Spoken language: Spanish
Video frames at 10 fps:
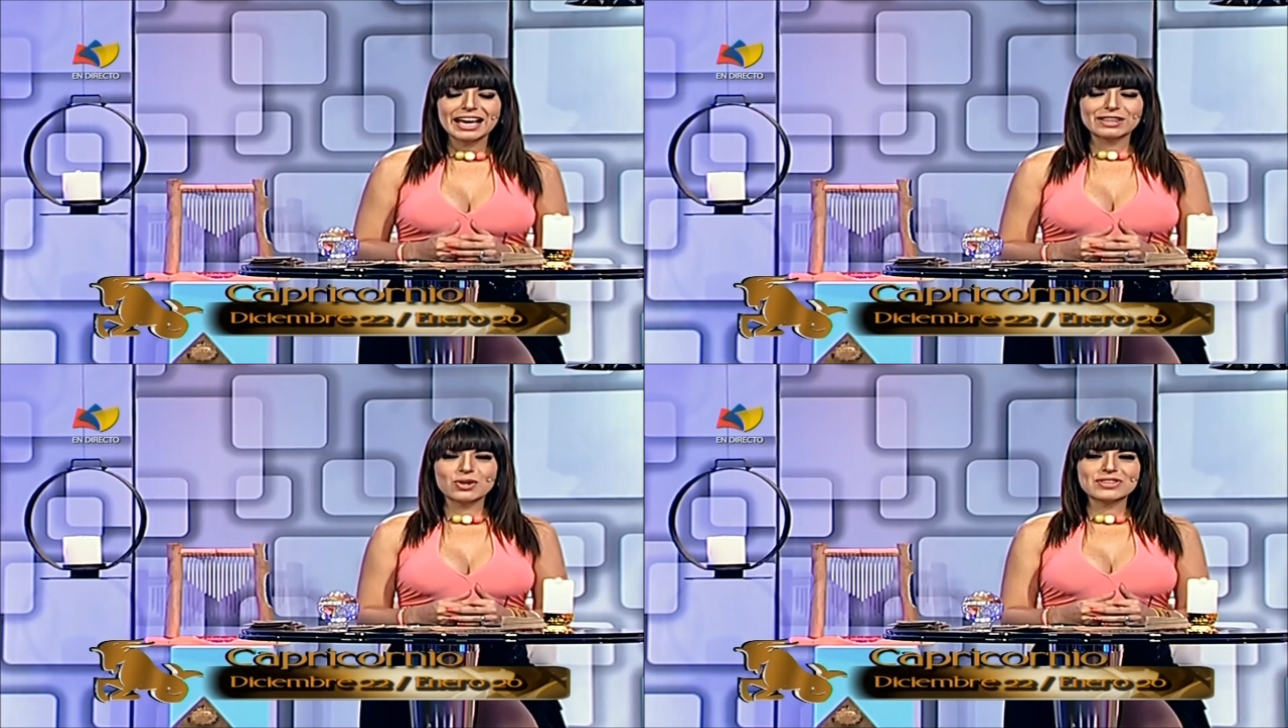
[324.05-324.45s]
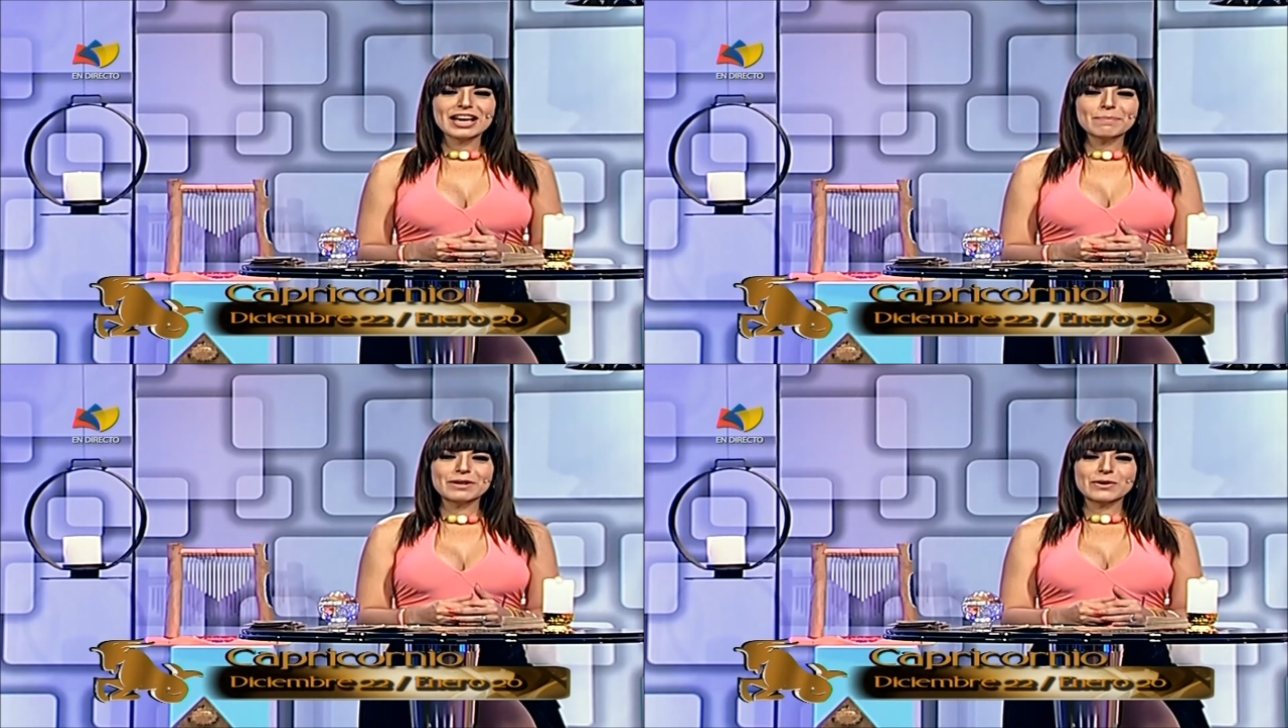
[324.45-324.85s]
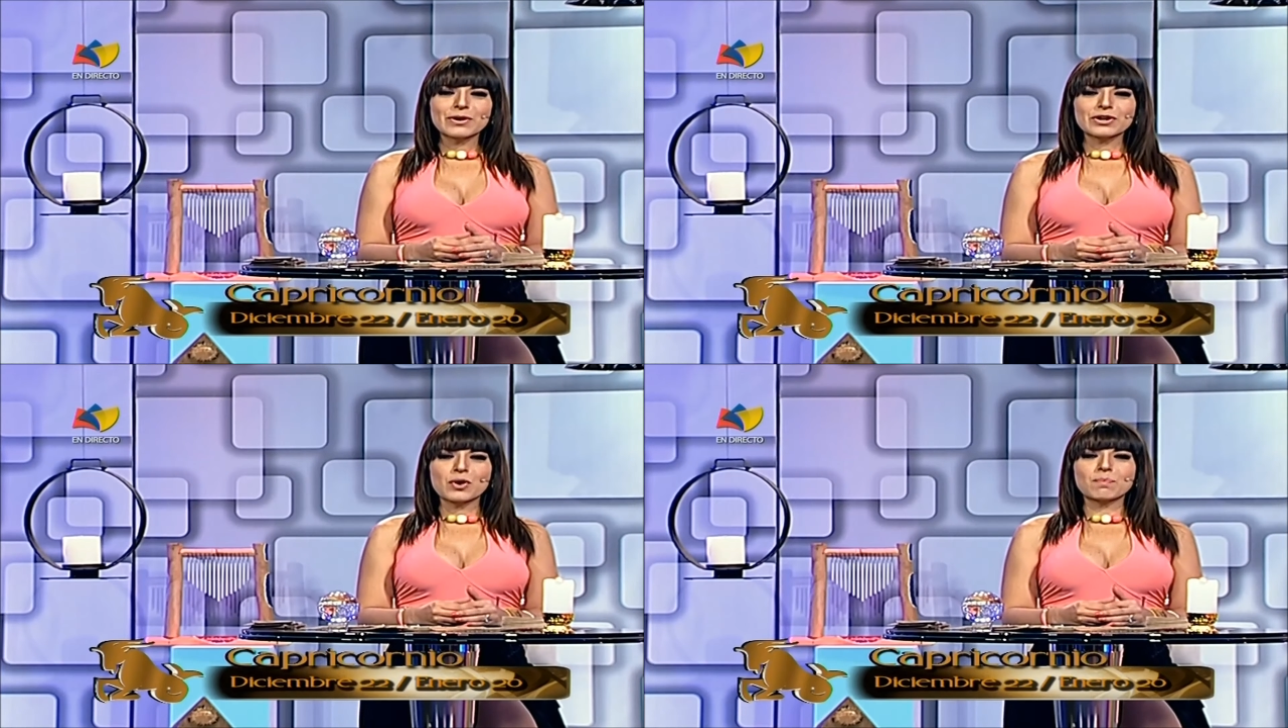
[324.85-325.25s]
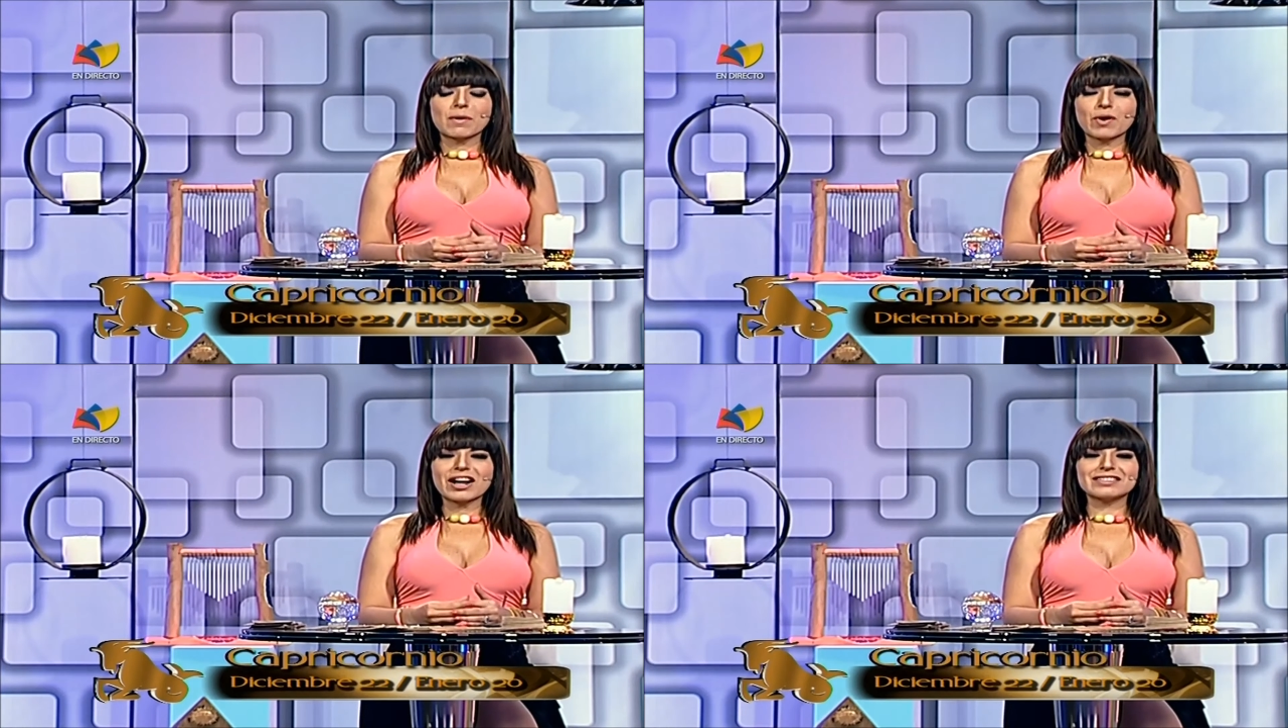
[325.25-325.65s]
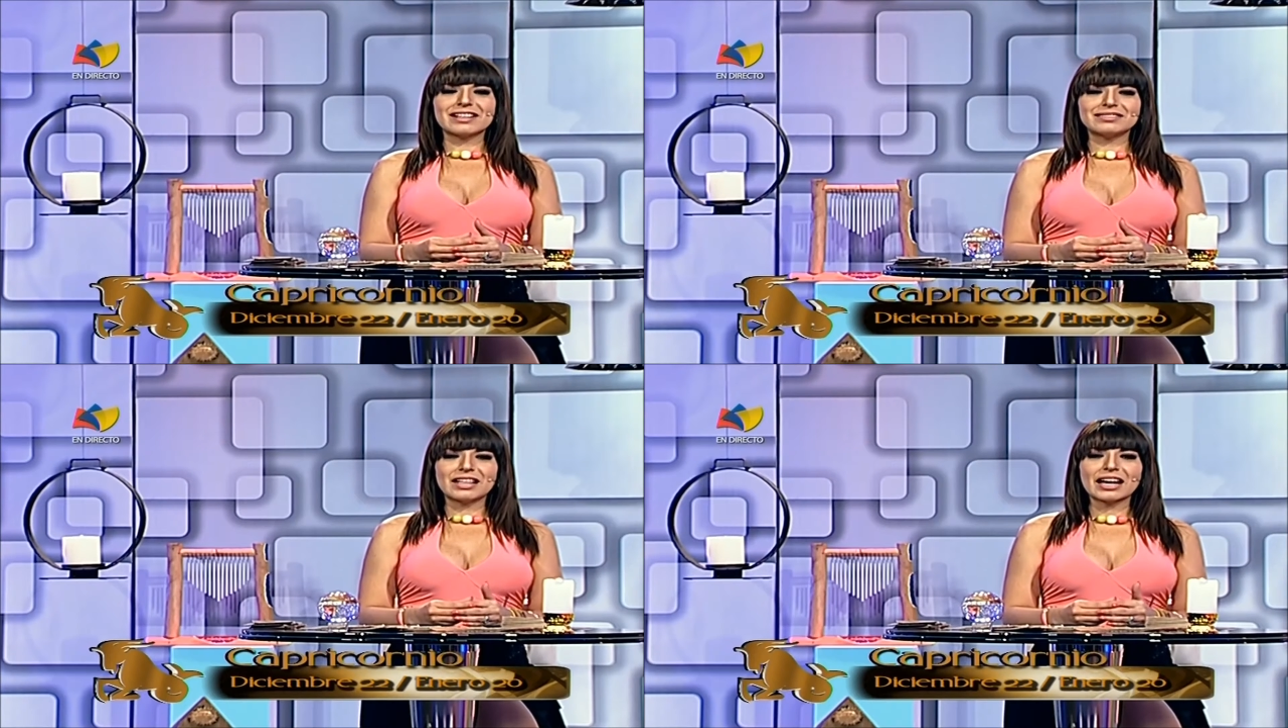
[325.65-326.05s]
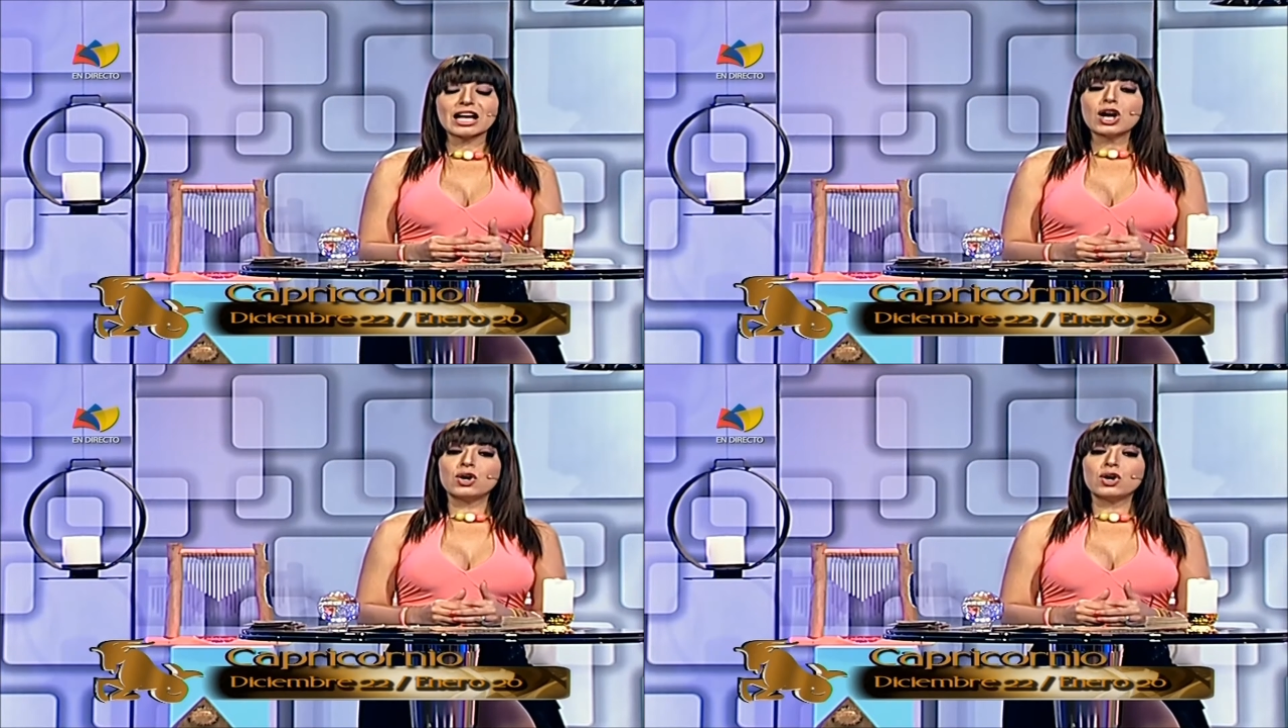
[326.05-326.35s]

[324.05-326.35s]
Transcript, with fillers: Entonces Capricornio, vamos a resaltar